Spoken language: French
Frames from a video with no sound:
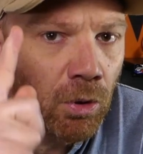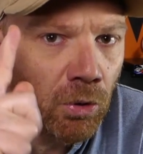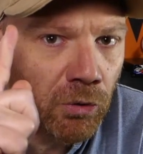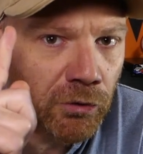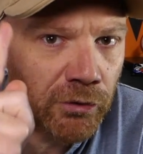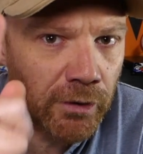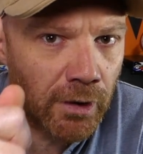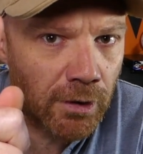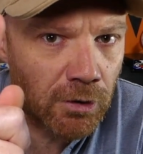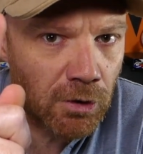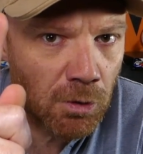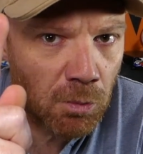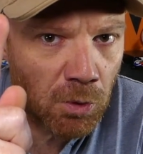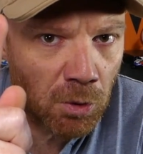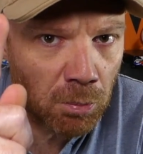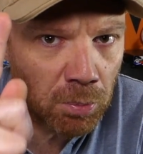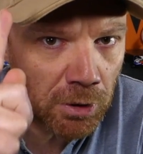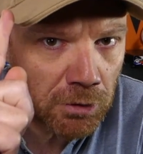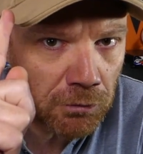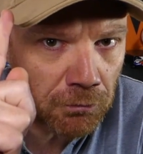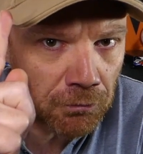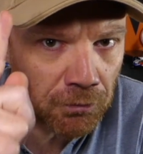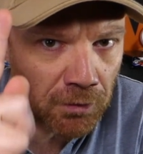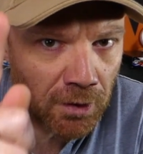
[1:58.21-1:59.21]
Conseil de mon
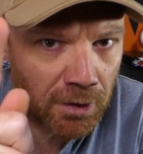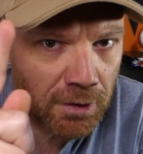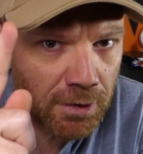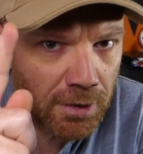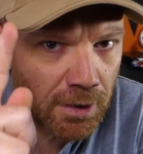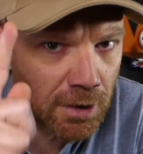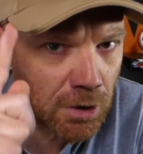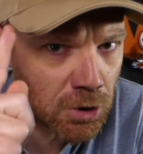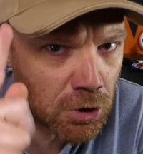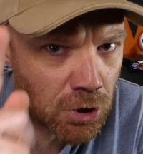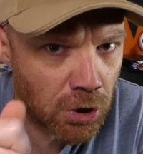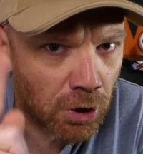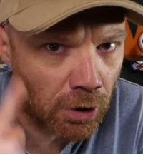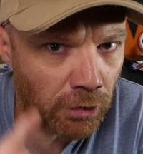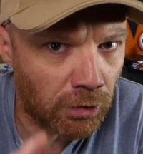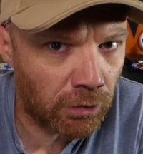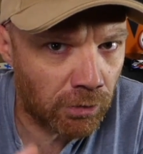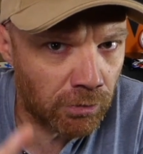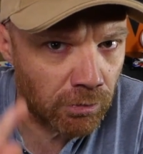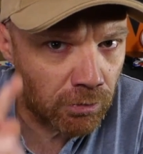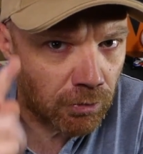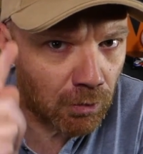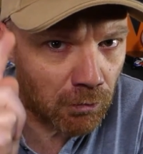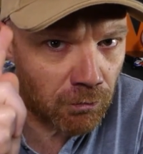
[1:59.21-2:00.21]
pote Freddy
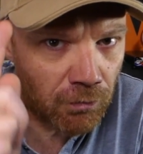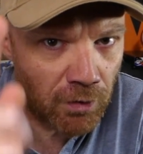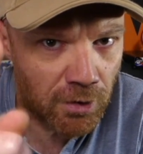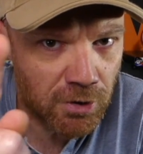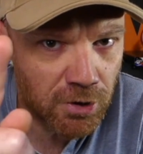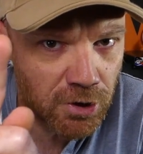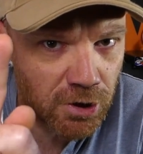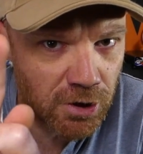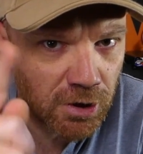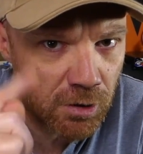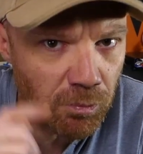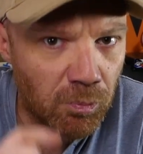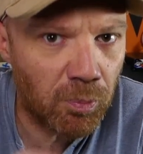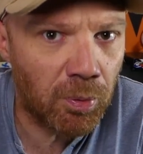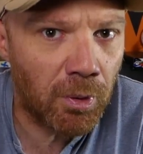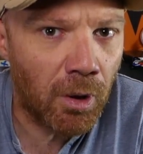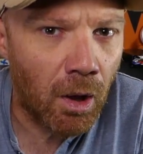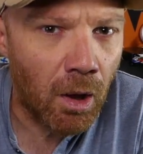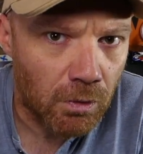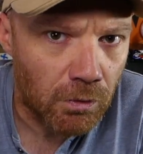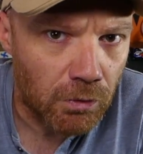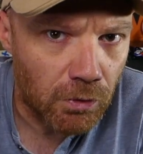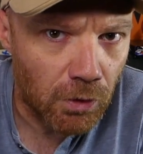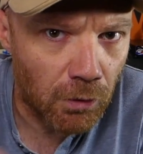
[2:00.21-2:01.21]
Headshot de Fanship,
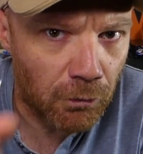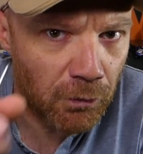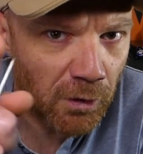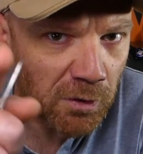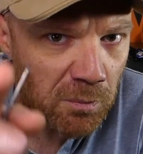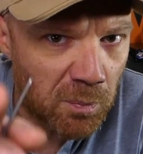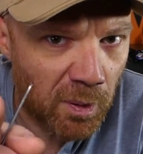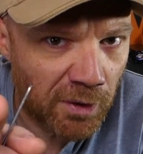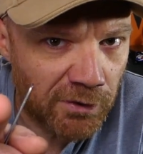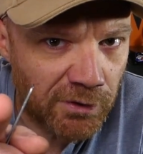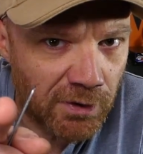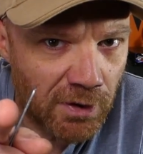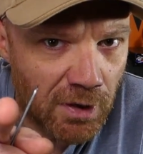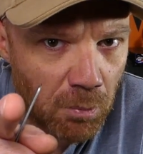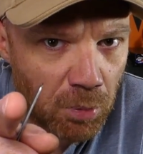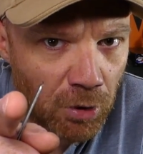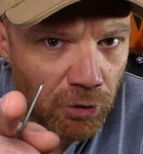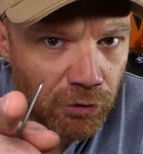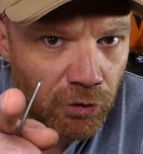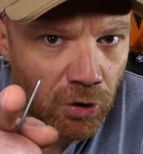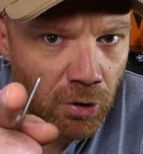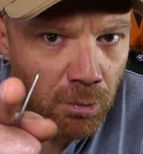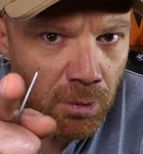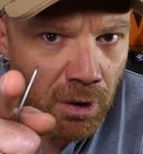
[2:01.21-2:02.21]
ne faites pas ça
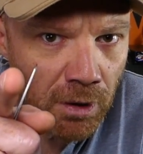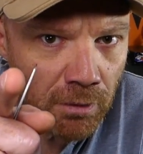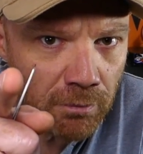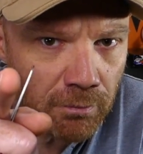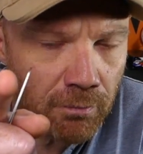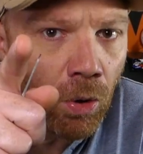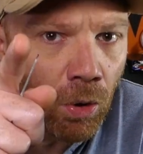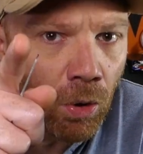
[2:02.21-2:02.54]
n'importe comment.